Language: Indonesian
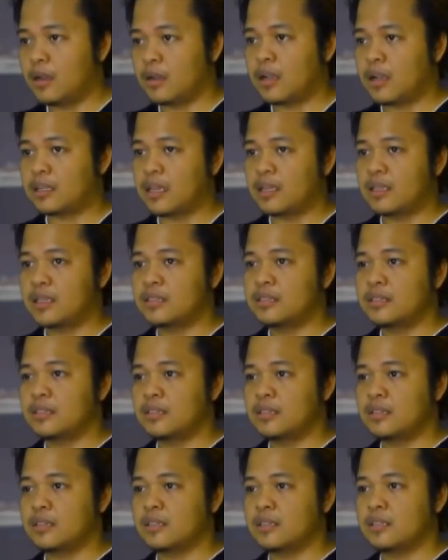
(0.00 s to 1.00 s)
katanya
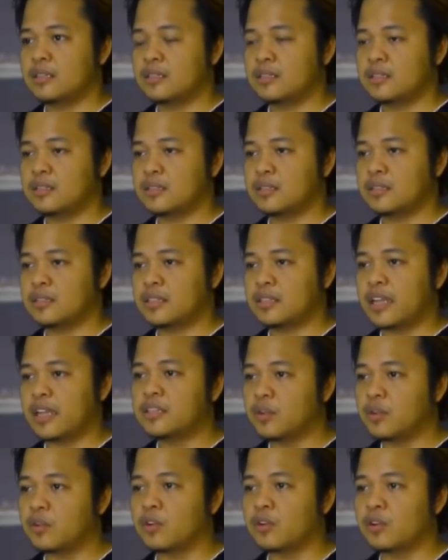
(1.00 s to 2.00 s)
sih saya
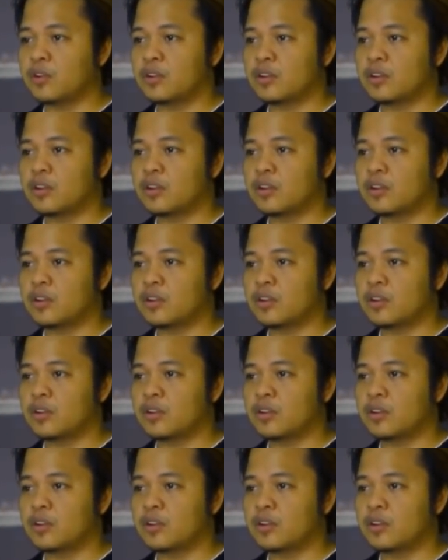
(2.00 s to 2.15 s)
jorok